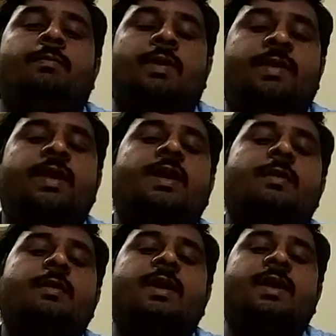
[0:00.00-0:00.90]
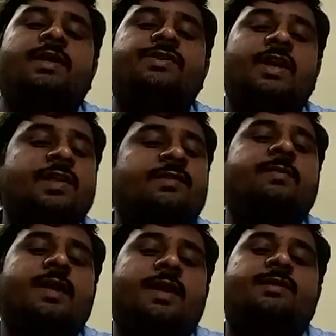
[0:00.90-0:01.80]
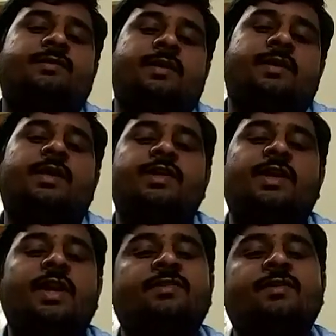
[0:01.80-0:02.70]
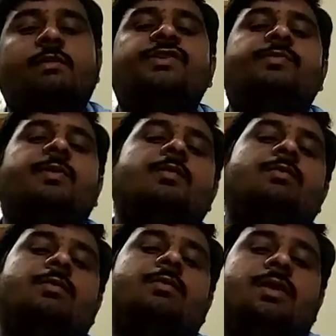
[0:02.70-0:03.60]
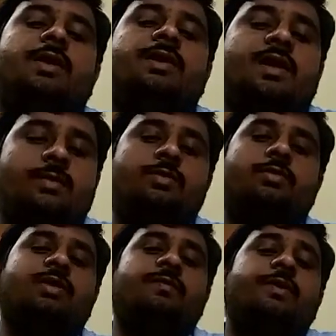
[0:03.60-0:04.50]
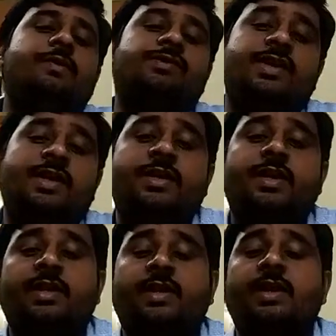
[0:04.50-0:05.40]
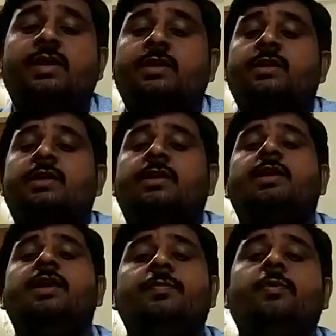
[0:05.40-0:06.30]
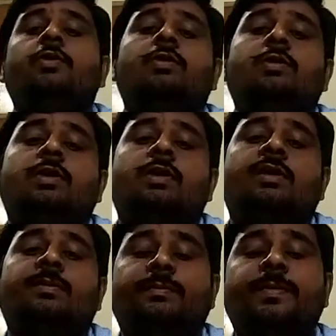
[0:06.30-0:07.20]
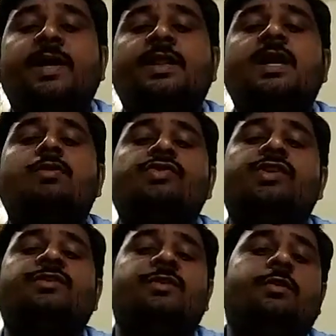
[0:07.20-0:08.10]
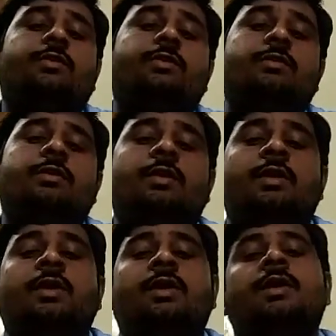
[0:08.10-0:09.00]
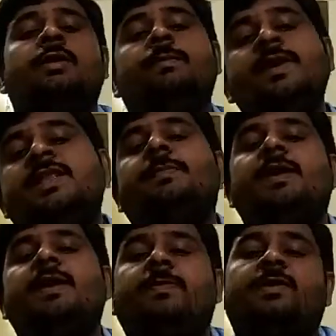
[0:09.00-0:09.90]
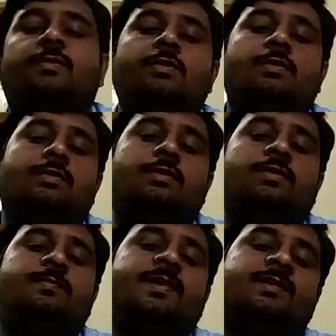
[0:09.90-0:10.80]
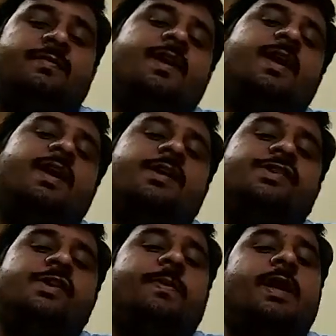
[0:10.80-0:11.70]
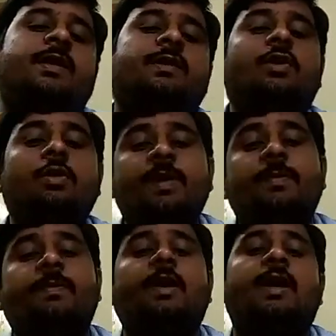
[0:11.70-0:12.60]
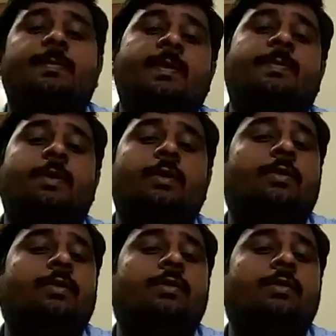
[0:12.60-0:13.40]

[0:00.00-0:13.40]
ప్రధానంగా మనకి జనరల్ మినహాయిస్తే అంటే జనరల్ గురించి మనం ఇంతకుముందు కొన్ని వీడియోస్ చేయడం జరిగింది ఇప్పుడు మిగతా క్వశ్చన్స్లో మిగతా పేపర్స్లో స్పెసిఫిక్గా ఇంకా చెప్పాలంటే థర్డ్ పేపర్ లాంటి పేపర్లో